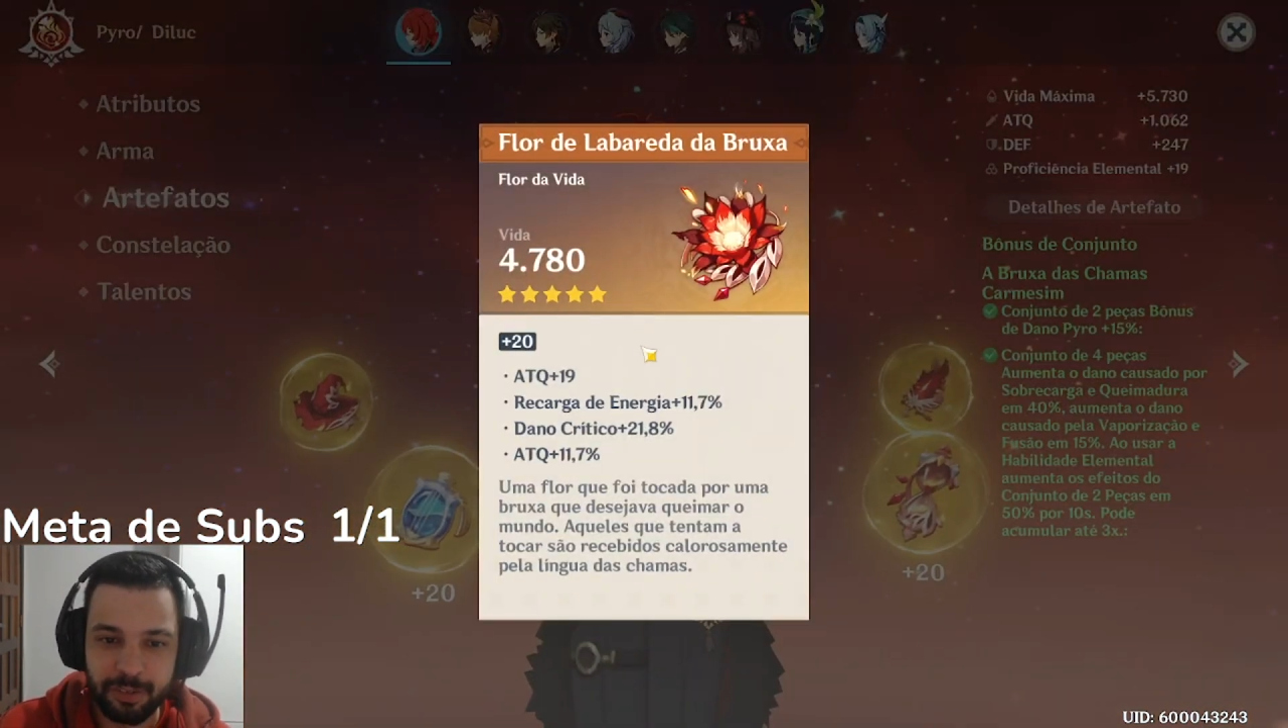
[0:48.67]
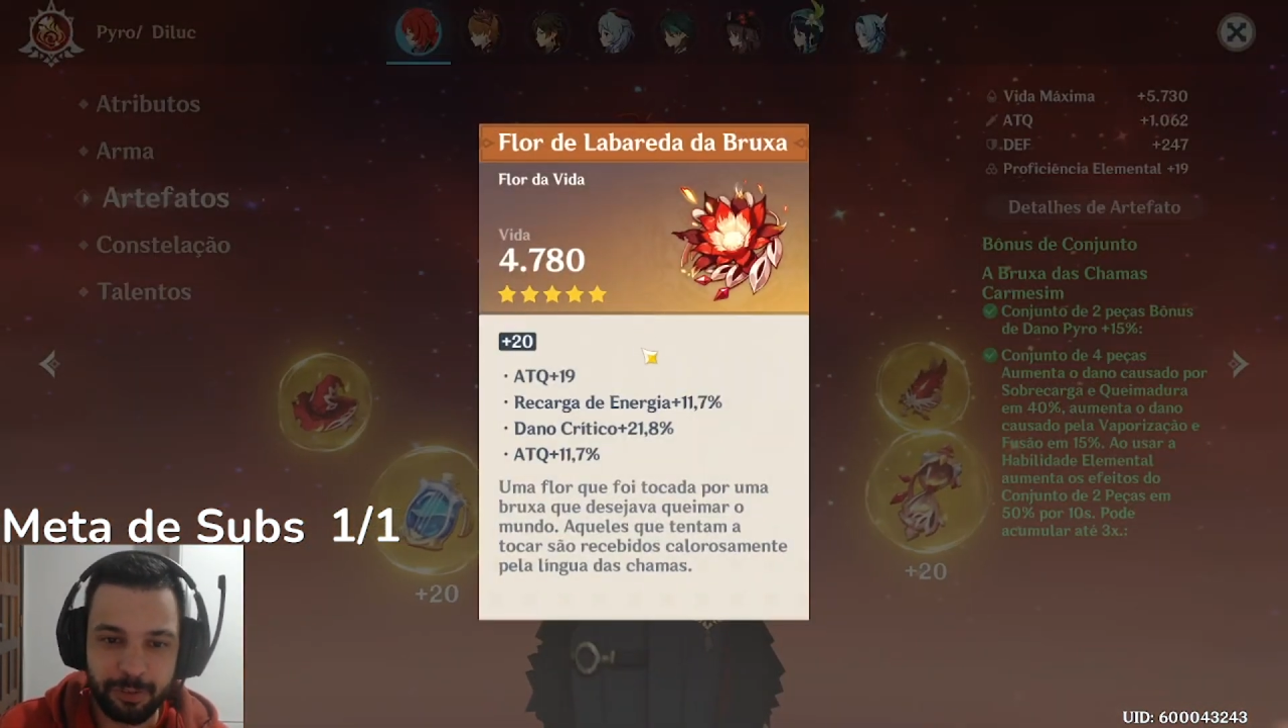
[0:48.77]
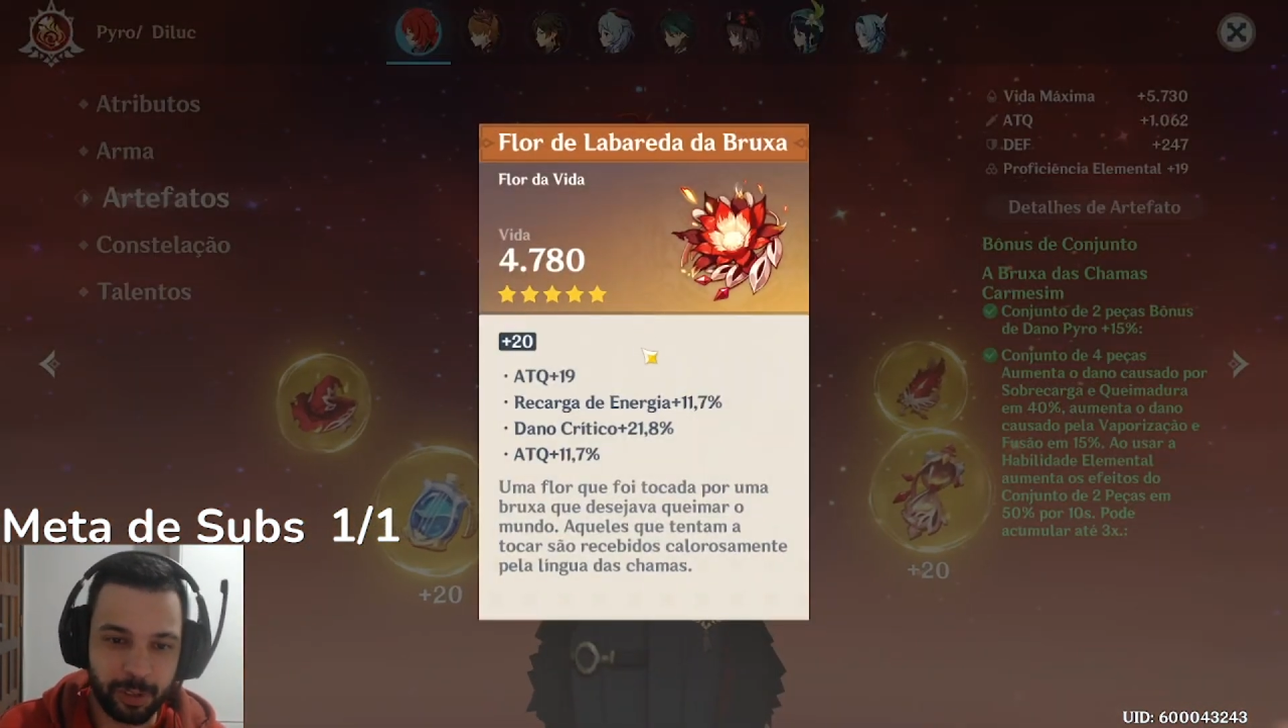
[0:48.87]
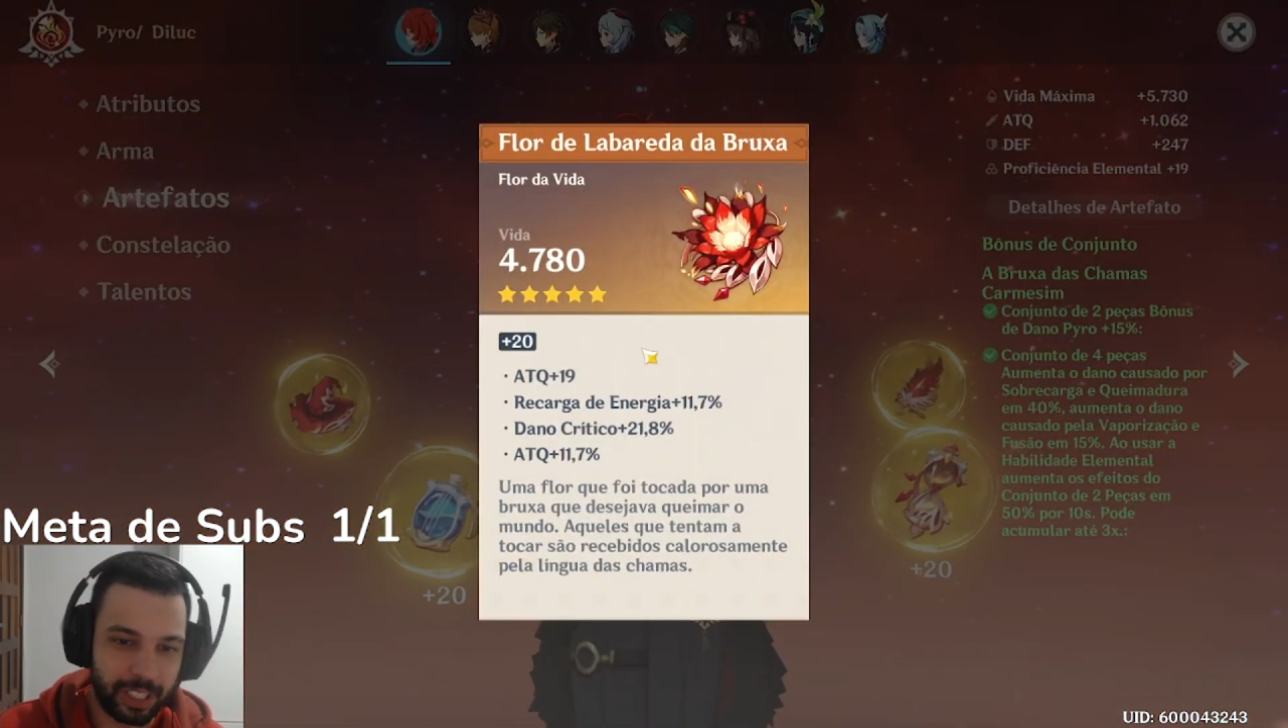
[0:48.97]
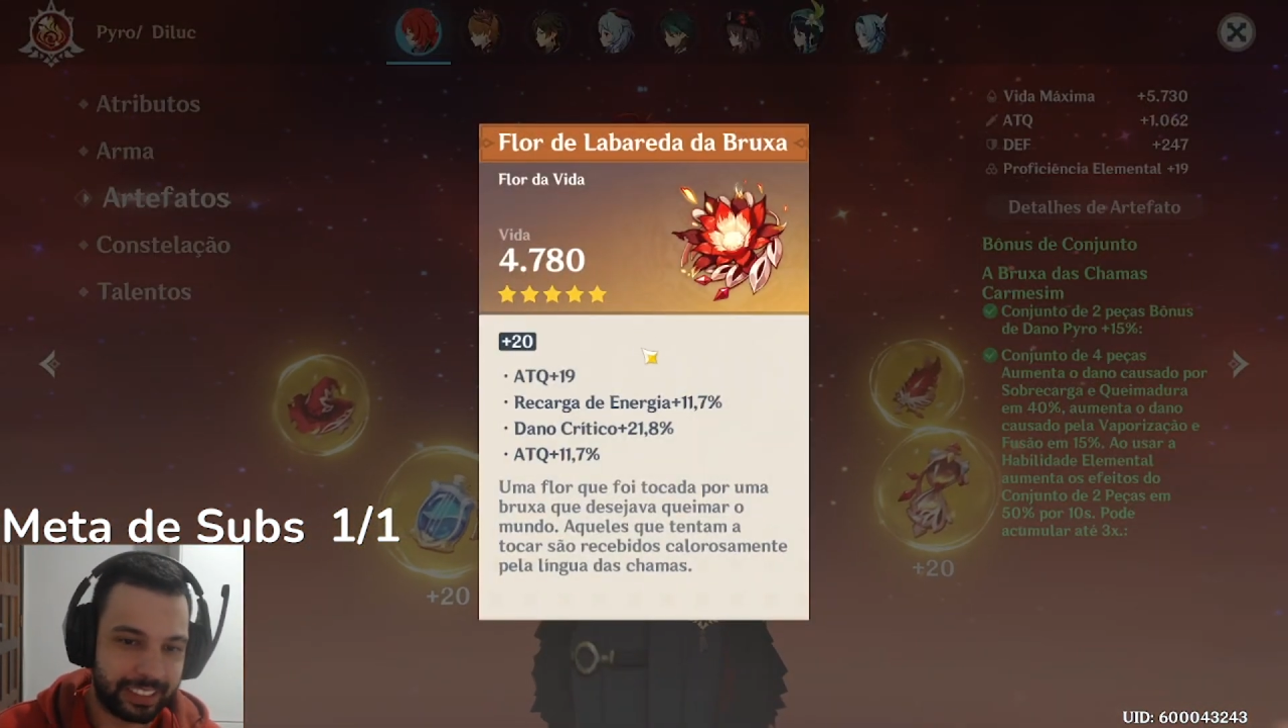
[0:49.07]

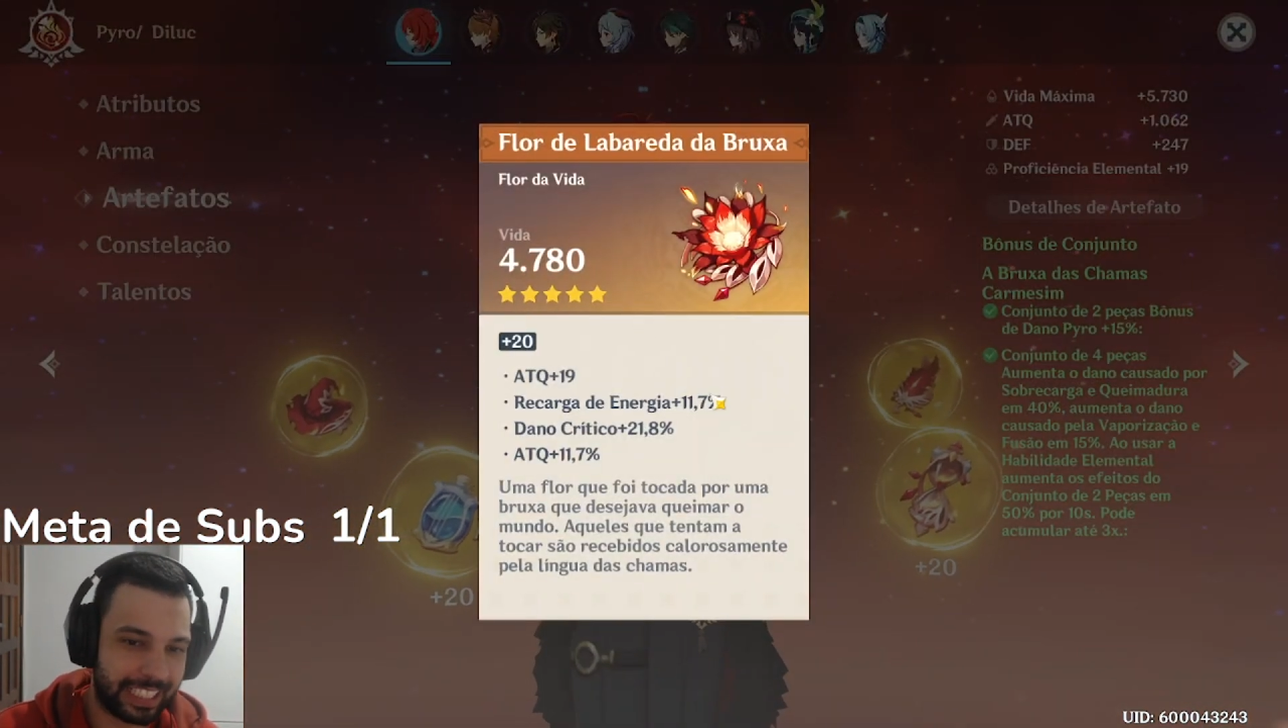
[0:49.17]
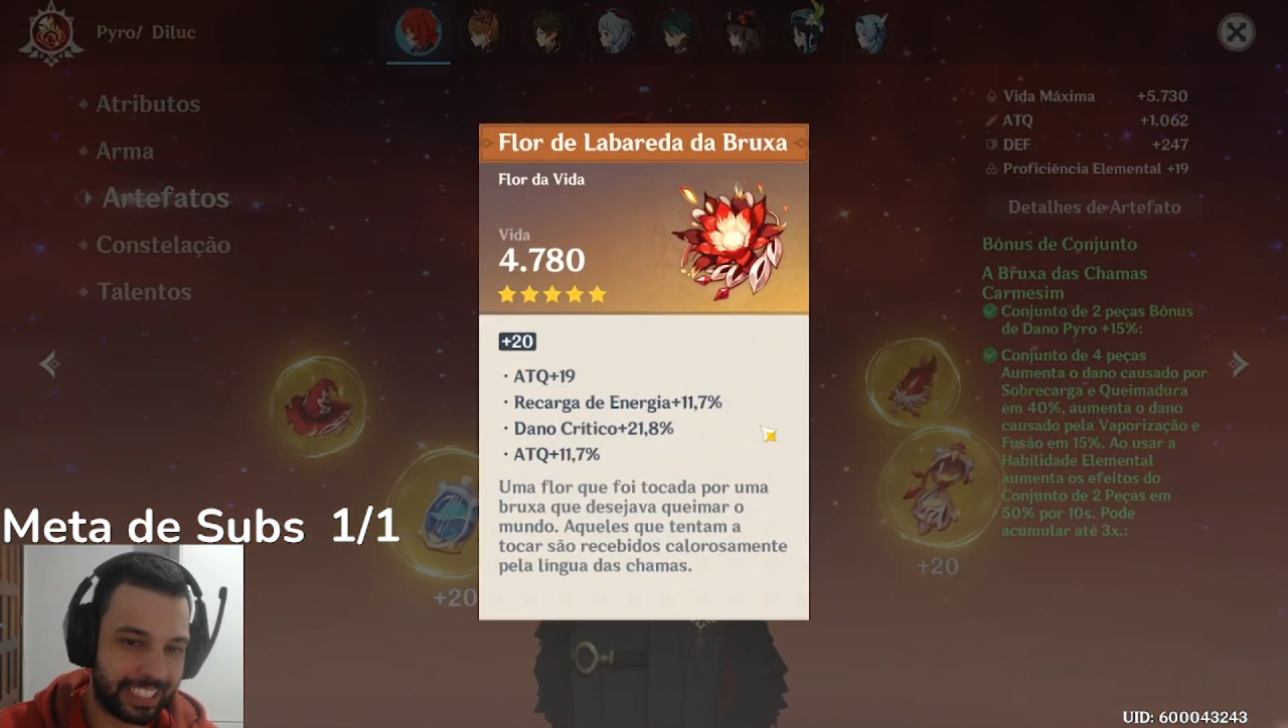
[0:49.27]
Flor tem